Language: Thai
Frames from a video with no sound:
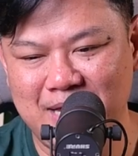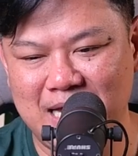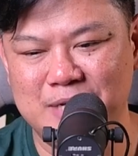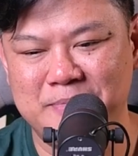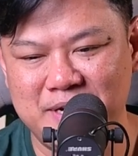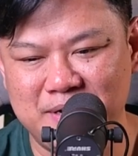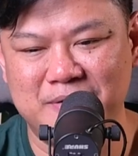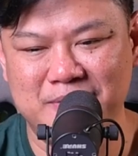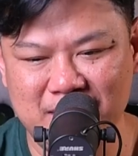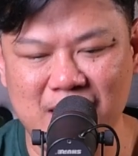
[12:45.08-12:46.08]
Adipure
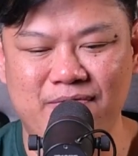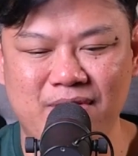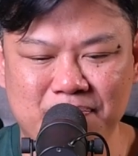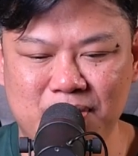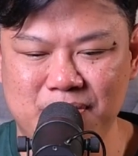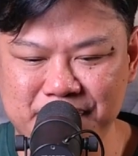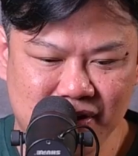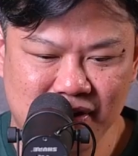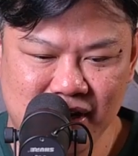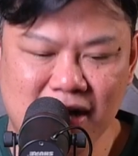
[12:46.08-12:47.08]
สิบเอ็ด Pro
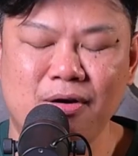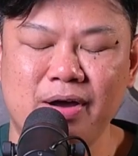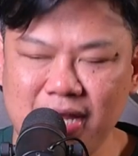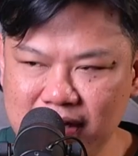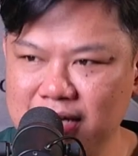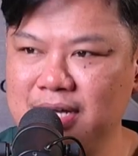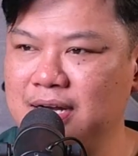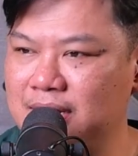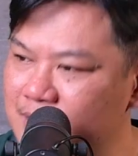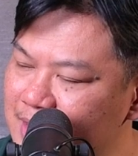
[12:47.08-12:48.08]
และเขาก็ยังเดิน
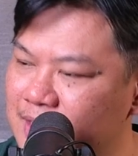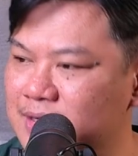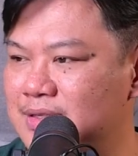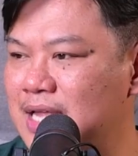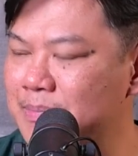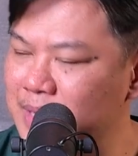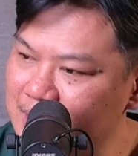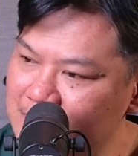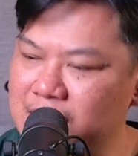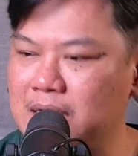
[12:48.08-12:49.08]
เครื่องทำหน้า
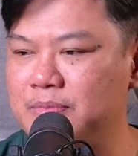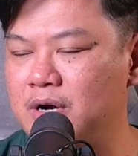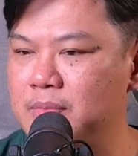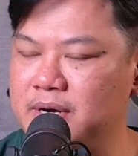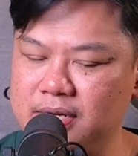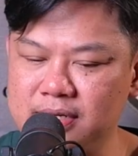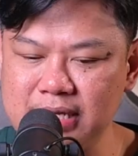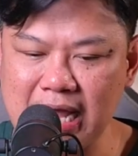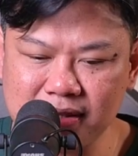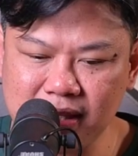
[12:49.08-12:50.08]
ที่ให้กับเรอัลมาดริด
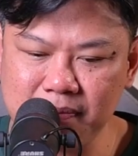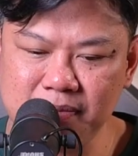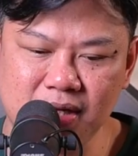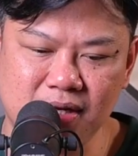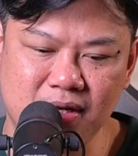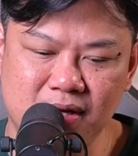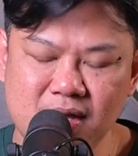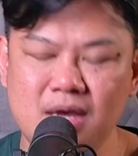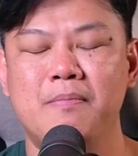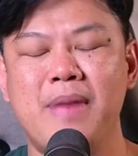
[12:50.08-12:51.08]
อย่างเต็มที่
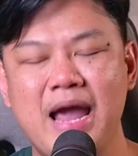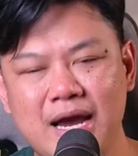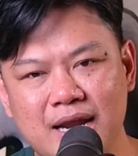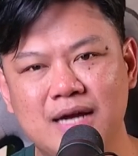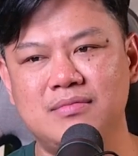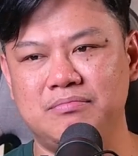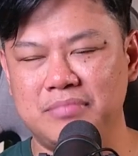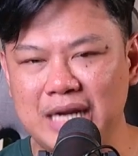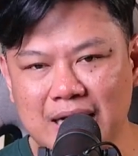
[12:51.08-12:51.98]
แม้กระทั่งนั